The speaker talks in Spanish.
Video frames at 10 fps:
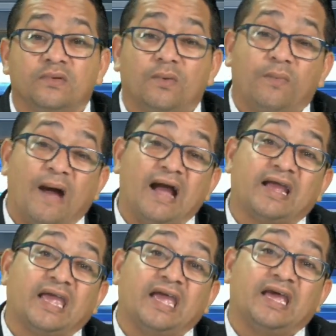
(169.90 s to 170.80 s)

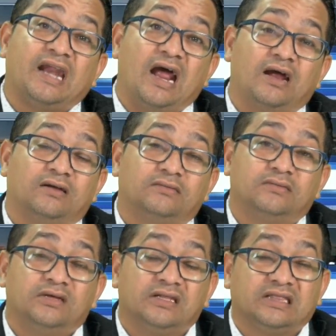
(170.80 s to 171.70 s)
Banquera,
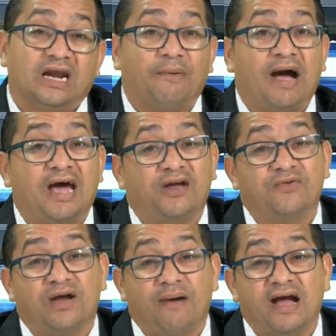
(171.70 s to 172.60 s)
trabajar en
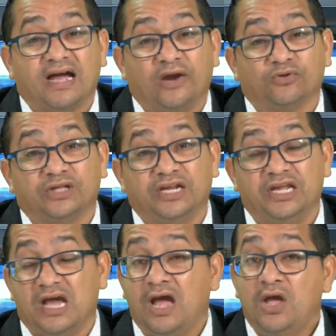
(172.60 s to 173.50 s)
una banca de
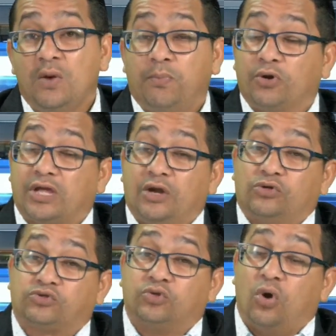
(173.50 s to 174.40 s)
lotería, porque
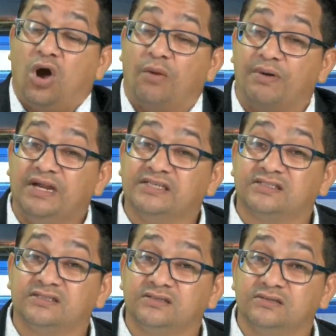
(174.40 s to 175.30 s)
los
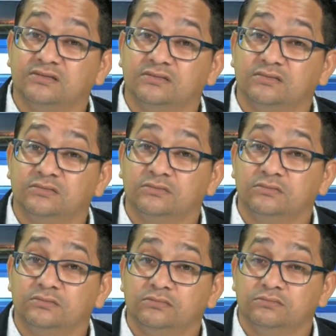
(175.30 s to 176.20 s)
jóvenes
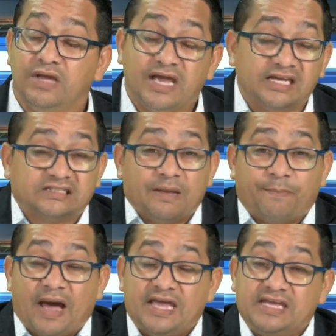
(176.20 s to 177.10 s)
en este
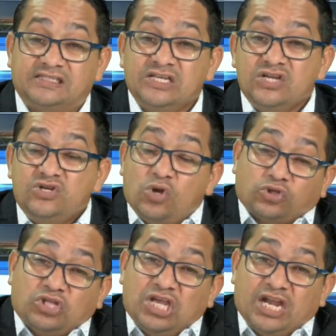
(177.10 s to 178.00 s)
país no
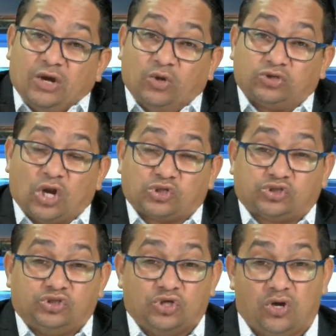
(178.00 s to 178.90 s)
tienen otra
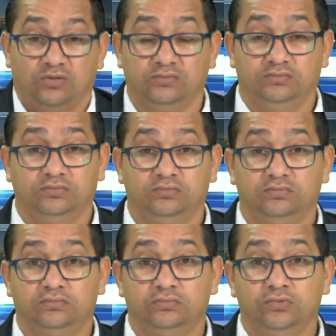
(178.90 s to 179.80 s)
opción.
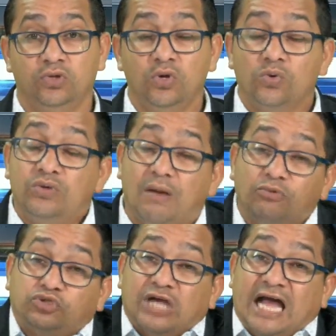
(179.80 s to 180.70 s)
Una
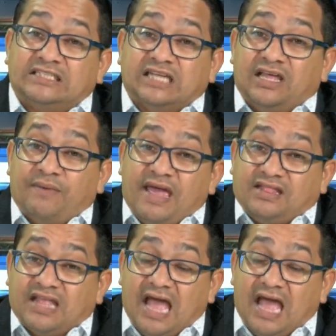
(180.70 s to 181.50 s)
muchacha de 20